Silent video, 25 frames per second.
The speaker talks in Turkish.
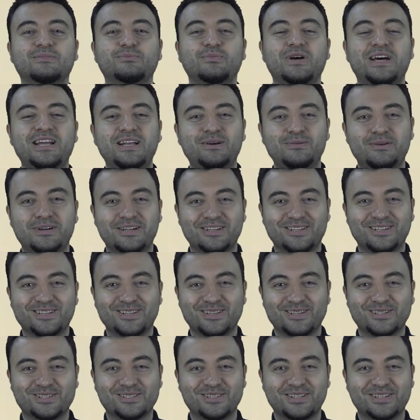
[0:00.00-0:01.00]
Merhaba
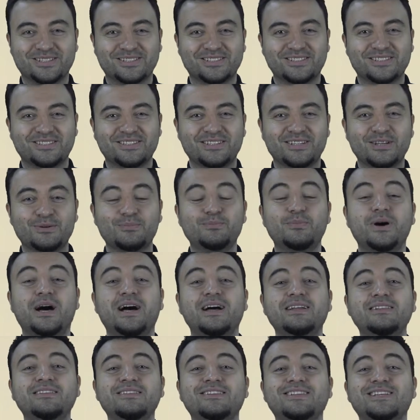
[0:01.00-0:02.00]
arkadaşlar.
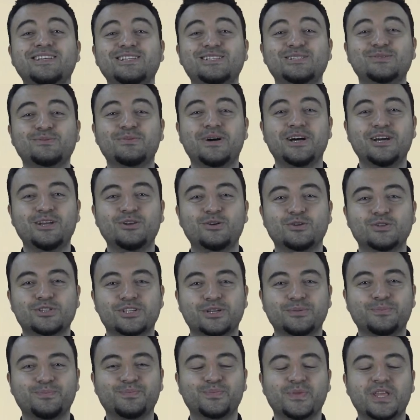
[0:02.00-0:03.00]
Ben İsmail
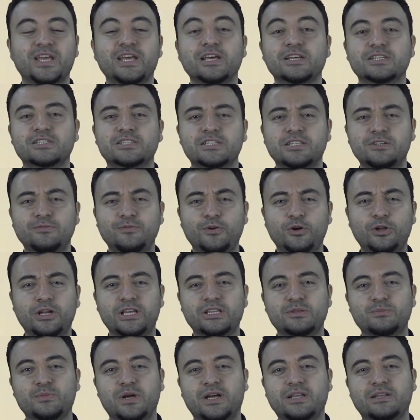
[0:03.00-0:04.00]
Hoca. Sınıf
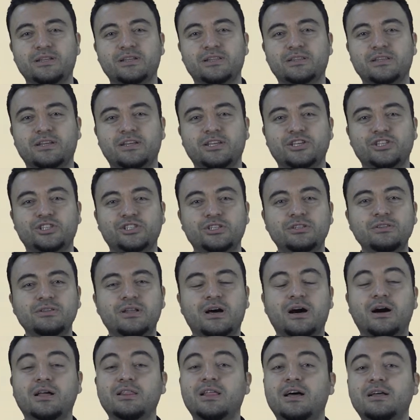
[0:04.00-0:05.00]
öğretmenlikleri için
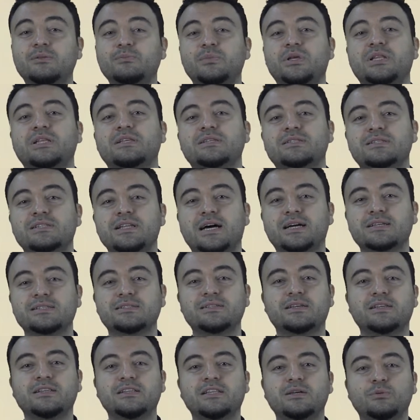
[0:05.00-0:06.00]
alan bilgisi
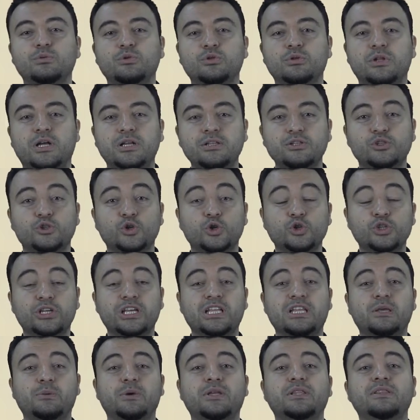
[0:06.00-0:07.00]
derslerinde bulunan çocuk
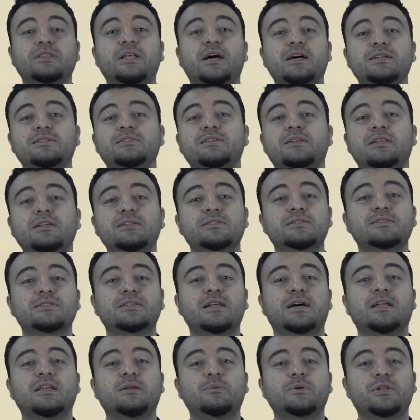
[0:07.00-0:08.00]
edebiyatı dersiyle
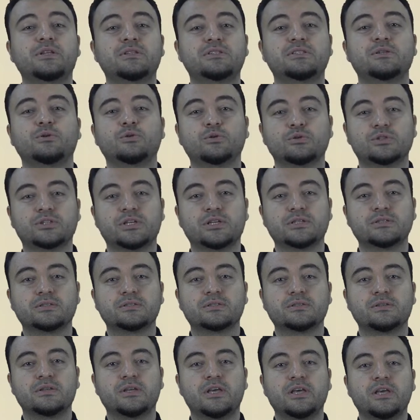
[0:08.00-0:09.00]
sizlerle birlikte
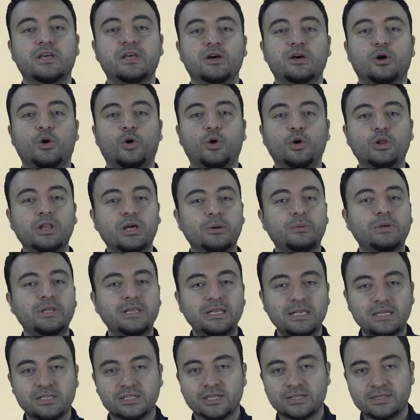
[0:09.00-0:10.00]
olacağız.
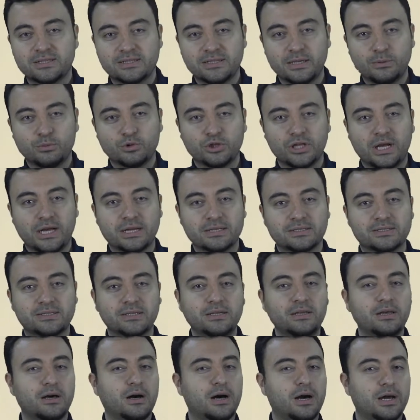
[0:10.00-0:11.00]
Olabildiğince size bu
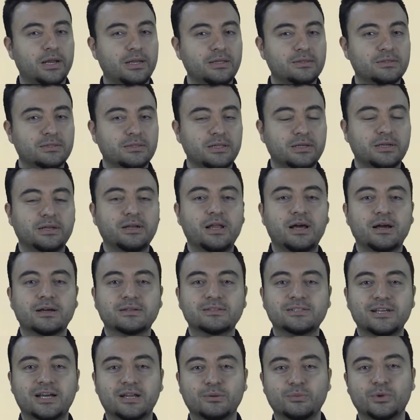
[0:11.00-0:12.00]
dersi ayrıntılarıyla
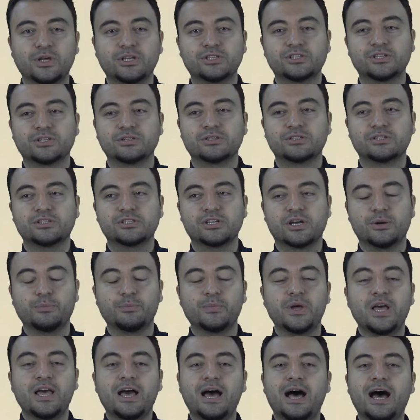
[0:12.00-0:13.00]
aktarmaya çalışacağım.
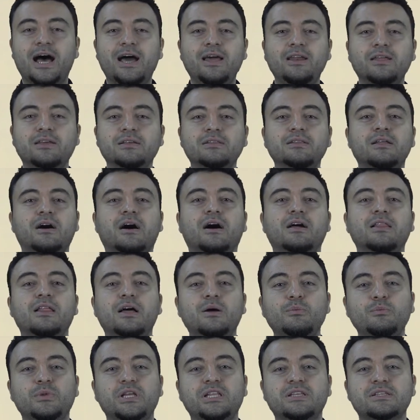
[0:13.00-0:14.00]
Her yıl
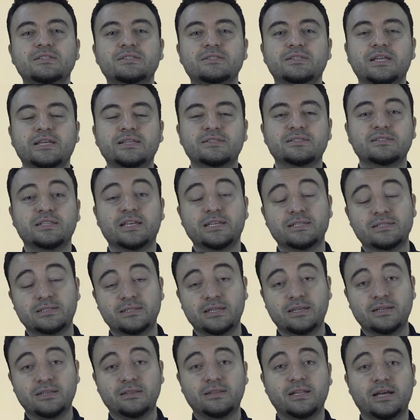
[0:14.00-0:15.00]
alan bilgisi test
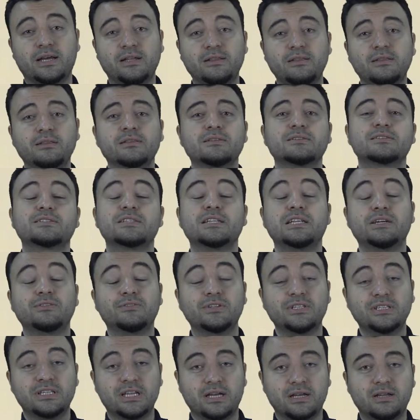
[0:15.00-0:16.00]
testlerinden
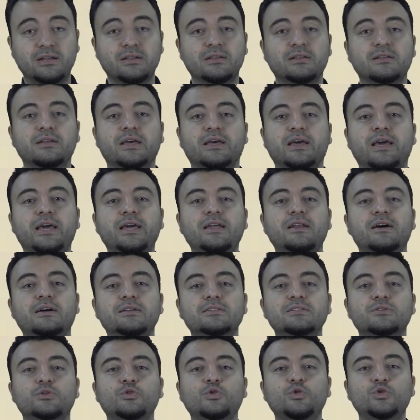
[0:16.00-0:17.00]
sınavında en
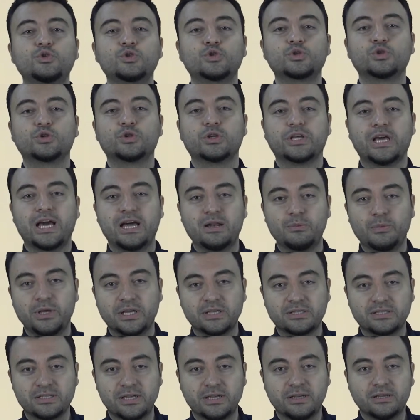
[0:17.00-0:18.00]
az 3 soru
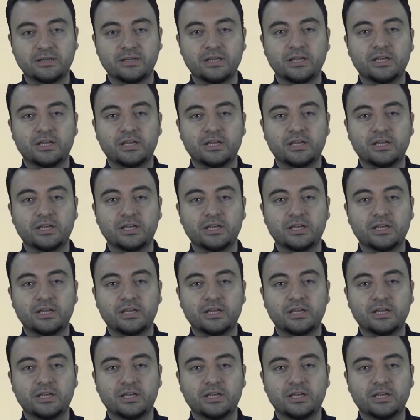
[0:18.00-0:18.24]
gelmekte